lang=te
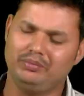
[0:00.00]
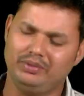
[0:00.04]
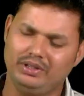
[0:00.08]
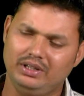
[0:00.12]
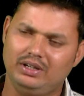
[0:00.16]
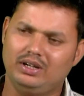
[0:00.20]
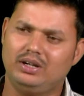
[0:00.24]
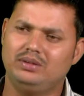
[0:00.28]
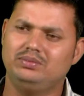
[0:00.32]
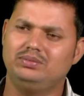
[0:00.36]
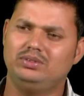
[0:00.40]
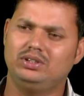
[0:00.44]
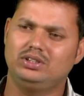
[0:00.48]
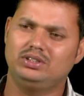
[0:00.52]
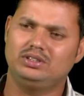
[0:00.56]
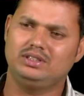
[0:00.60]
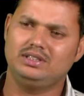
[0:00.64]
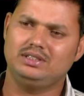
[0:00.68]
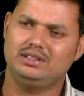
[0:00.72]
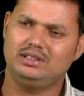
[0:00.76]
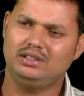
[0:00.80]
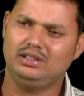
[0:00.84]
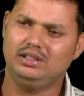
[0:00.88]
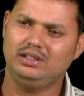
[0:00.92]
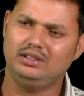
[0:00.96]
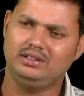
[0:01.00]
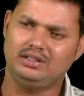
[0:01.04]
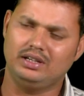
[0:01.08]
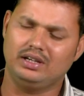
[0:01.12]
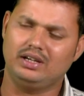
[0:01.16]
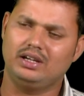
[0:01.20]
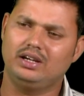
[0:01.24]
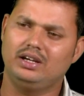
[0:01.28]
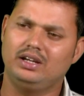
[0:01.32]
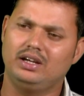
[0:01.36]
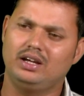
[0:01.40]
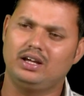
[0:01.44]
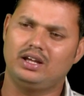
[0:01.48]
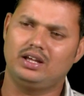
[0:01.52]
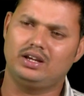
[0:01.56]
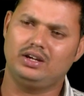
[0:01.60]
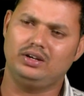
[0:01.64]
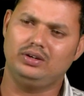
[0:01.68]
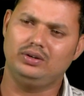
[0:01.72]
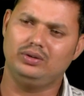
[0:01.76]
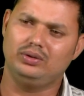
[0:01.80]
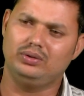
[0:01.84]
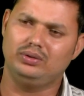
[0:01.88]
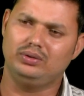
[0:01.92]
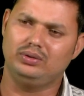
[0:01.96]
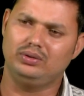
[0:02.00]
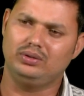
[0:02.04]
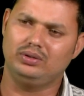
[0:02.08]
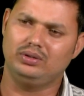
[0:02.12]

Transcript: మీరు అబ్జర్వ్ చేసింది జగన్ గారిలో